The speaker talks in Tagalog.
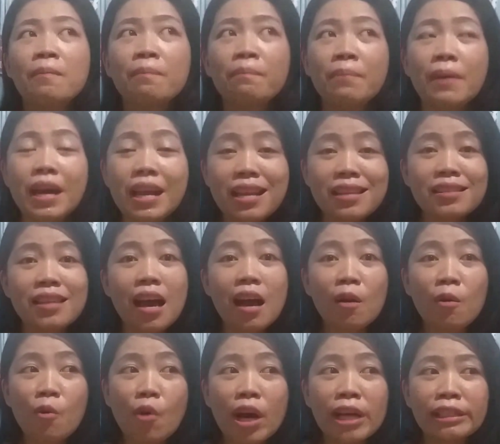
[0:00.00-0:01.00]
para sa
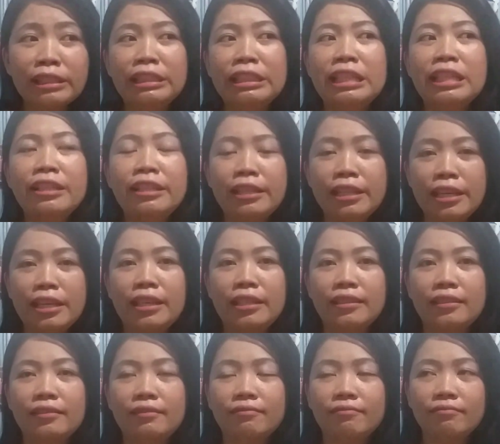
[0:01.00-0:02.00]
ako dili
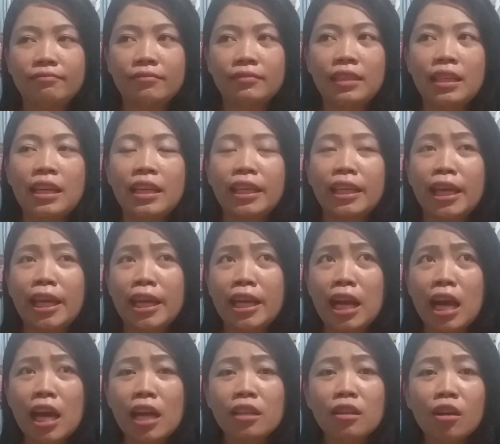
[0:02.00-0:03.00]
kay
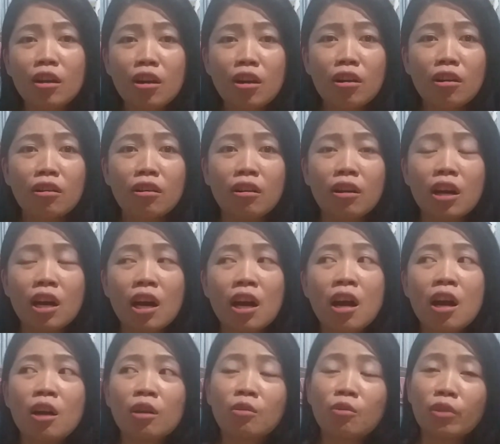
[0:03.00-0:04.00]
ngano
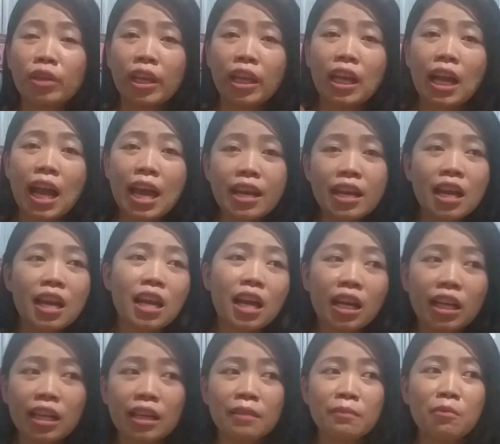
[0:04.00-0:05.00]
kung ing ana
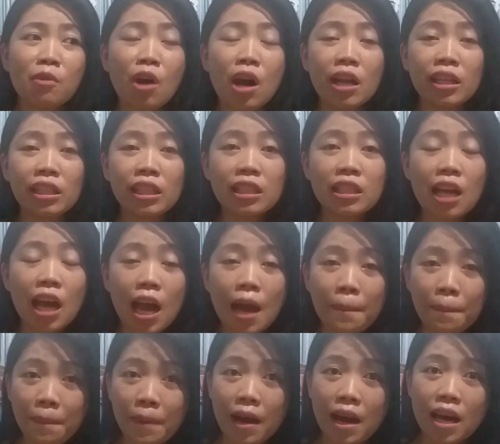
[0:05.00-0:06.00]
lang ay mohang
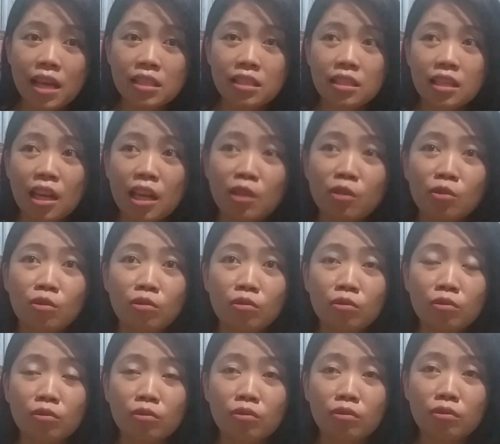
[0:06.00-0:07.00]
ginaapas
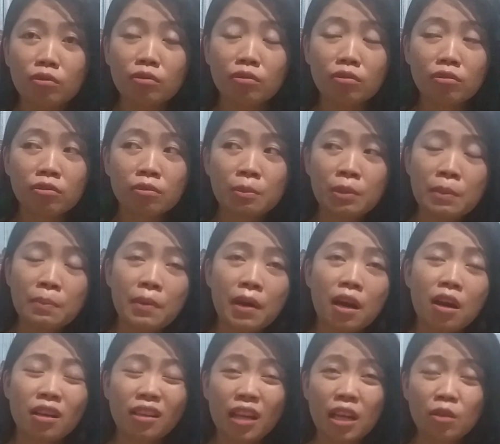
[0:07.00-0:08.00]
nganong di
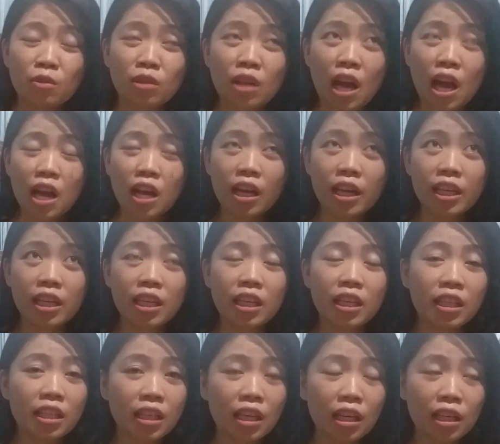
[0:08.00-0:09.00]
ba nganong naa kay
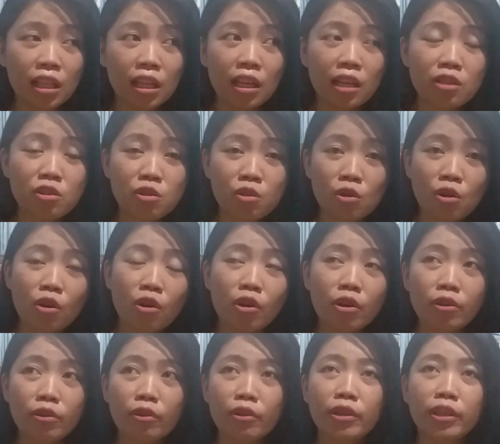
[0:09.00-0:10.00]

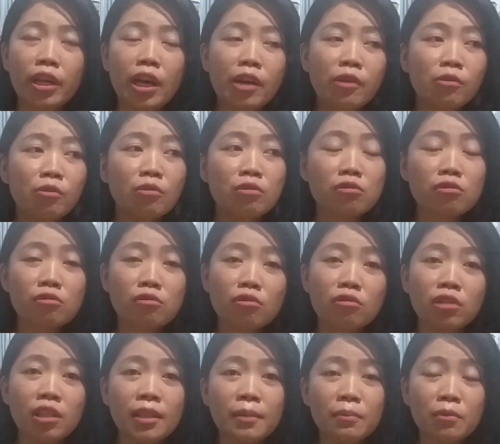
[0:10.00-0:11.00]
karelasyon or nganong gusto
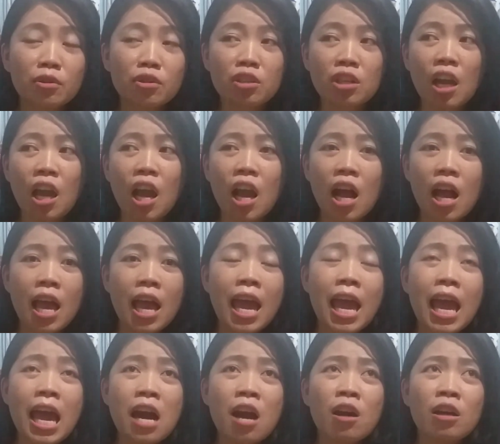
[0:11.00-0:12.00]
nimo siya
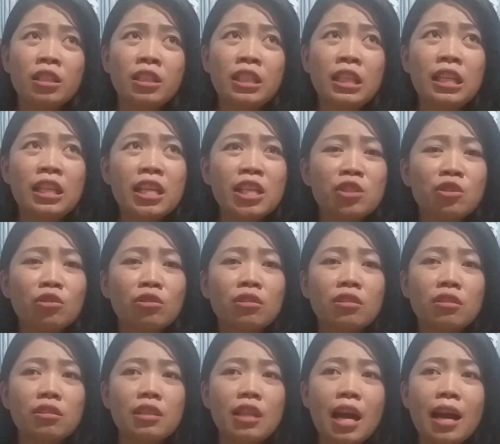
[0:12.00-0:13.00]
dili jud
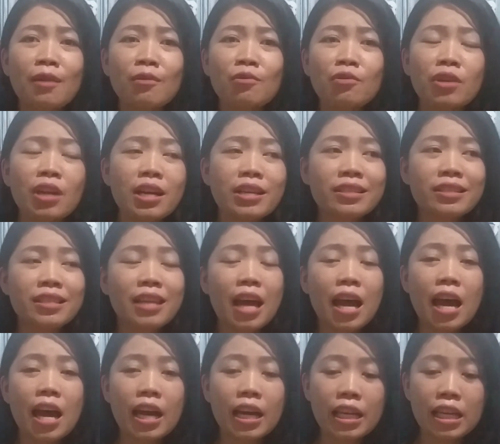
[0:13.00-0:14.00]
na ko na
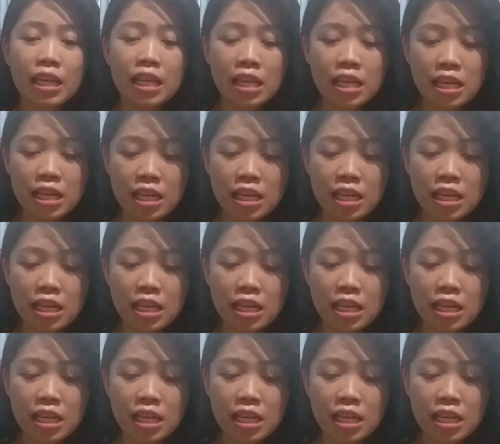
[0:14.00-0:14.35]
siya i